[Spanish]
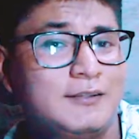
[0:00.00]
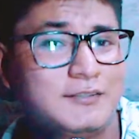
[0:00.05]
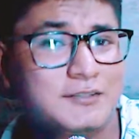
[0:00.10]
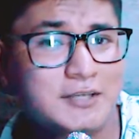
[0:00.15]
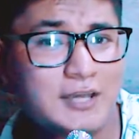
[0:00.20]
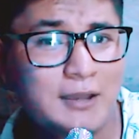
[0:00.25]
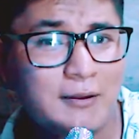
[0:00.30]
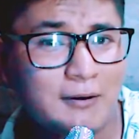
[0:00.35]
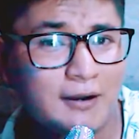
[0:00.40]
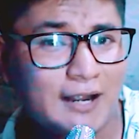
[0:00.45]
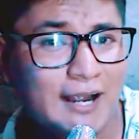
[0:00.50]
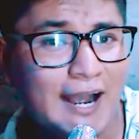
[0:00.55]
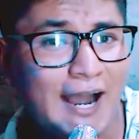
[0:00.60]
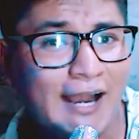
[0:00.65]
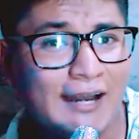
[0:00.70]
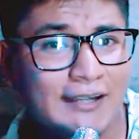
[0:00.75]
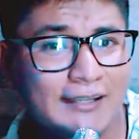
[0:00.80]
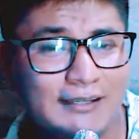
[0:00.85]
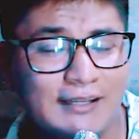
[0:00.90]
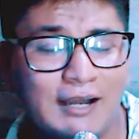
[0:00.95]
chévere
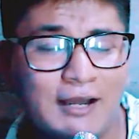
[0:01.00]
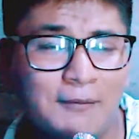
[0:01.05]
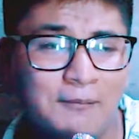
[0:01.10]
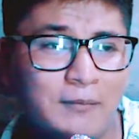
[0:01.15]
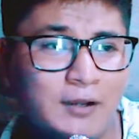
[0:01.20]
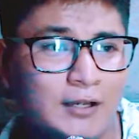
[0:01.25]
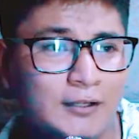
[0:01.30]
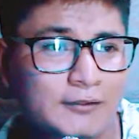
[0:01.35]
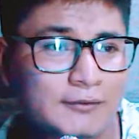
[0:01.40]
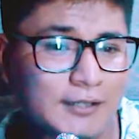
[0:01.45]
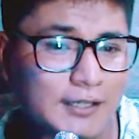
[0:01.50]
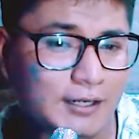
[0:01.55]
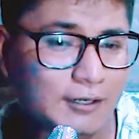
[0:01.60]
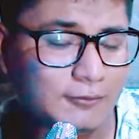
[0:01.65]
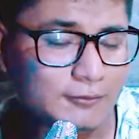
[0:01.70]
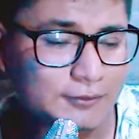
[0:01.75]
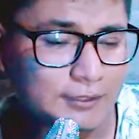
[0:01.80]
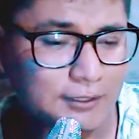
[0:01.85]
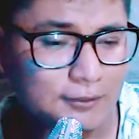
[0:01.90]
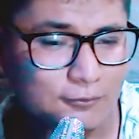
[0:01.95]
calidad, mano. Era
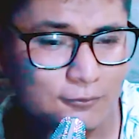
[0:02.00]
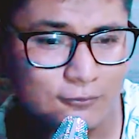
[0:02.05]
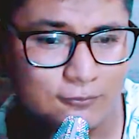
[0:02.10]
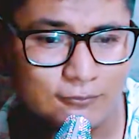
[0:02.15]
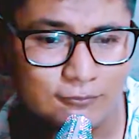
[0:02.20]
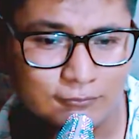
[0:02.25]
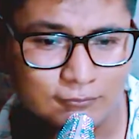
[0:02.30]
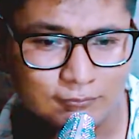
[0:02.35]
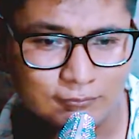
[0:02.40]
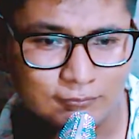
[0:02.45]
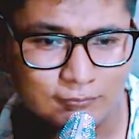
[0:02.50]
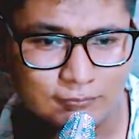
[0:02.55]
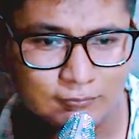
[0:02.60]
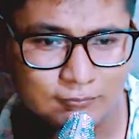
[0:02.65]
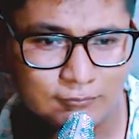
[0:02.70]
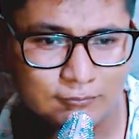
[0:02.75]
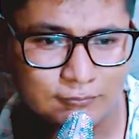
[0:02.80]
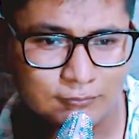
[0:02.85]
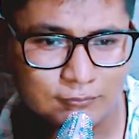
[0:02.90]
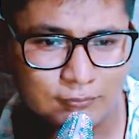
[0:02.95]
una, un,